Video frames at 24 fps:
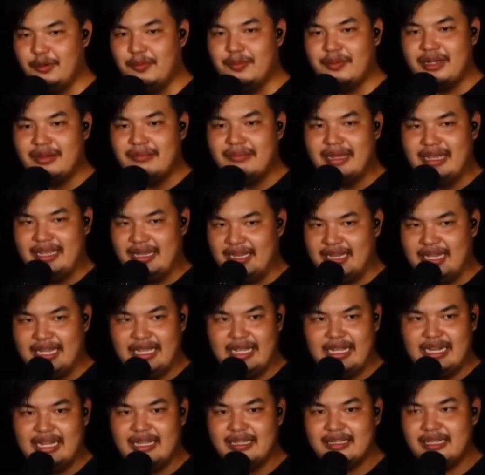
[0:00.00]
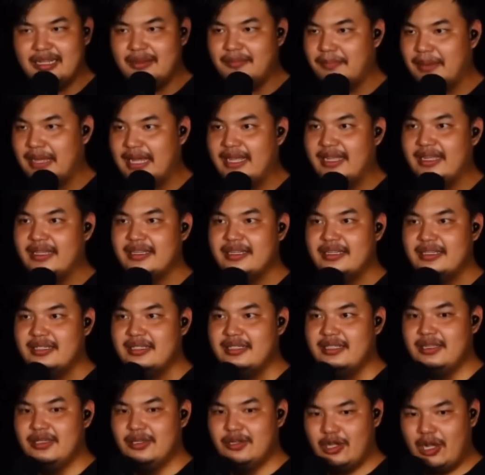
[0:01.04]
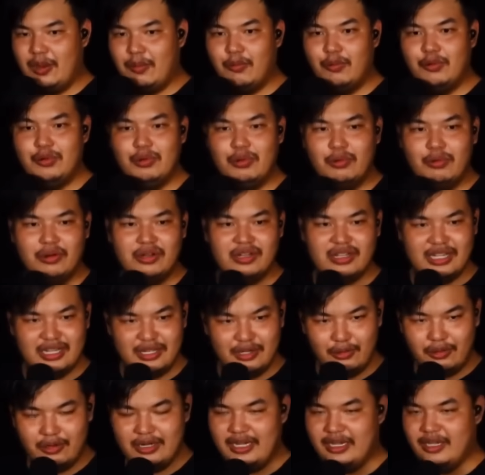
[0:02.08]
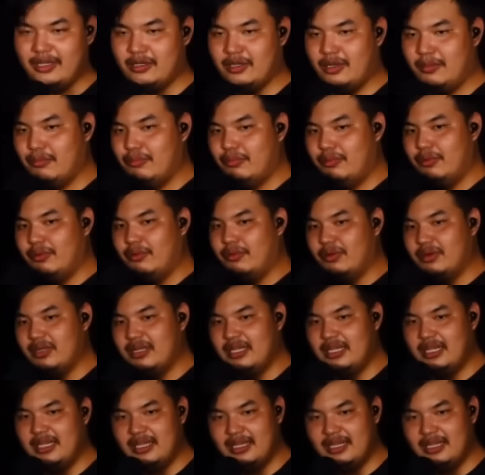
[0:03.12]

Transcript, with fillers: พบกันใหม่ในครั้งถัดไปขอบคุณทุกคนที่โดเนทขอบคุณทุกคน